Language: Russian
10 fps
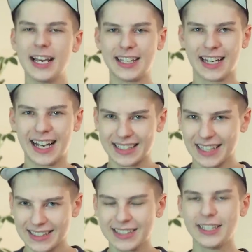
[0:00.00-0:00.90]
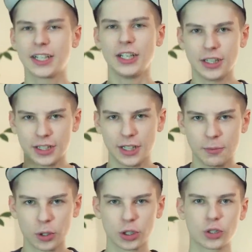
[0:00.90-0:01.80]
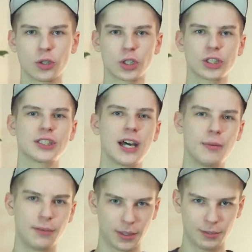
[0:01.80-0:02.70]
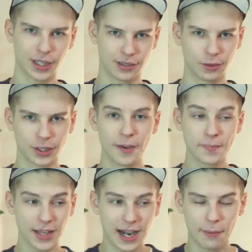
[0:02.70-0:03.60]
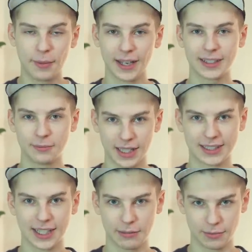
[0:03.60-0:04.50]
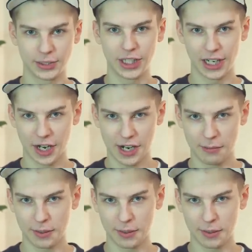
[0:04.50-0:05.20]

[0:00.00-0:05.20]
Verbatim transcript: я достиг, и ты можешь то же самое. Примерно вот об этом на самом деле рэп.